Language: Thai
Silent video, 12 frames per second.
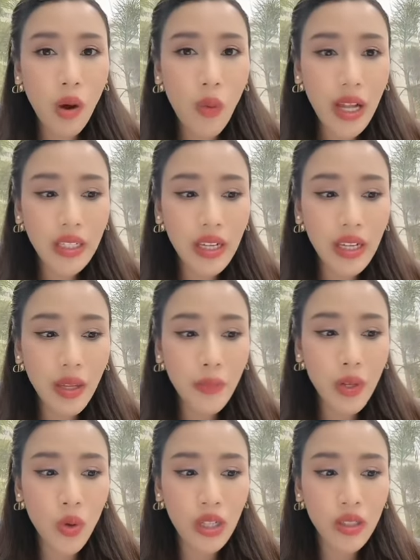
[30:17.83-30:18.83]
เพราะวันที่
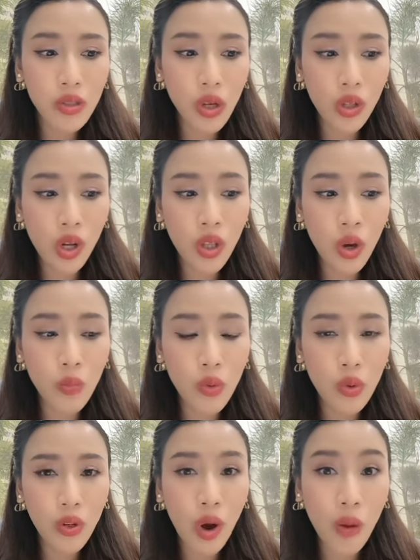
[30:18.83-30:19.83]
ตำรวจสอนอตอ
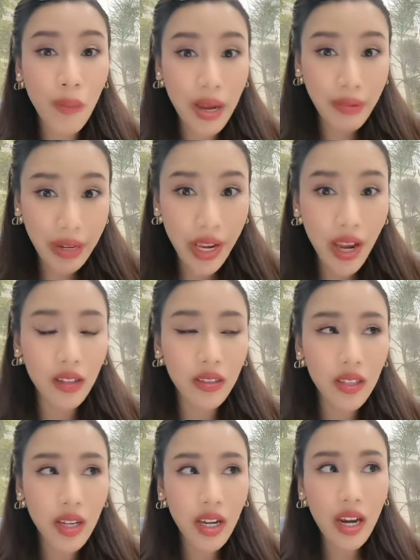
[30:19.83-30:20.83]
ปูนออกหมายเรียก
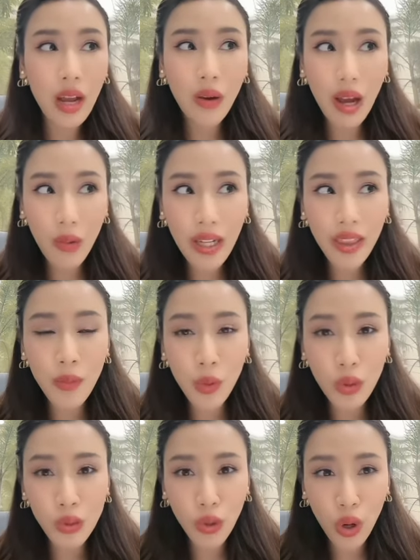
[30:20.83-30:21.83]
แล้วเอาให้
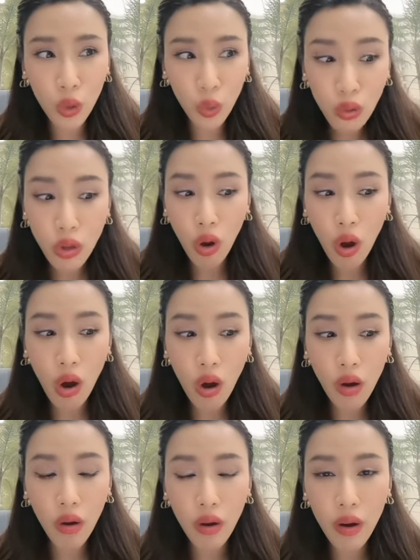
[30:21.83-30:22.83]
ตำรวจสอนอทุ่งสองห้
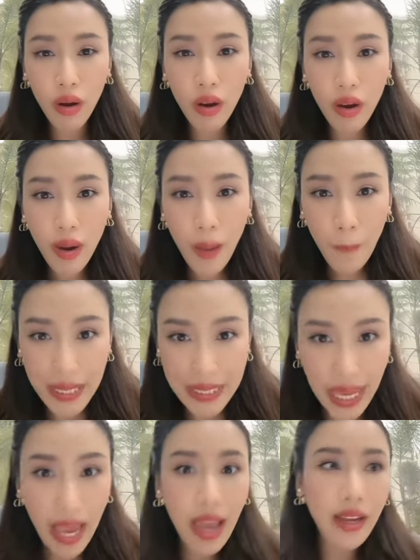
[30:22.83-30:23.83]
อง ไป
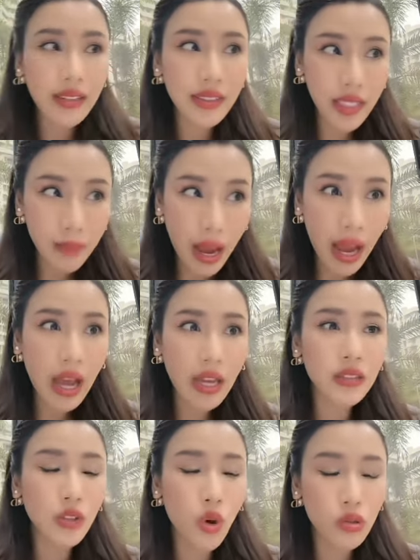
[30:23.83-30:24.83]
แจ้งที่บ้า
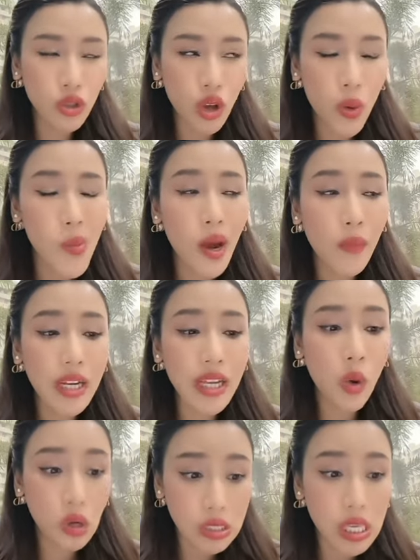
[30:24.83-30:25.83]
นตรงซอยวิภาว
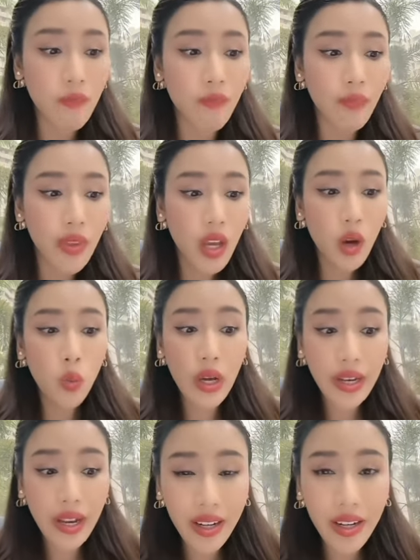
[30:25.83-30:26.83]
ดี
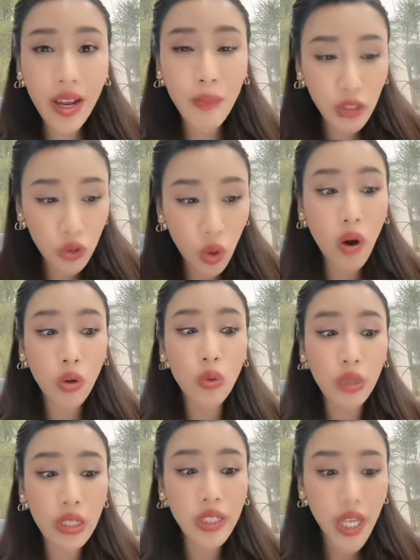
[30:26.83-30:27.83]
60 วันนั้นเนี่ยบิ๊กโจ๊กบอก
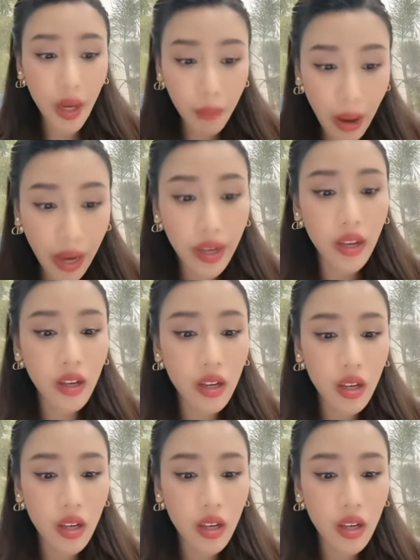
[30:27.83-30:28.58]
อยู่ที่เชียงใหม่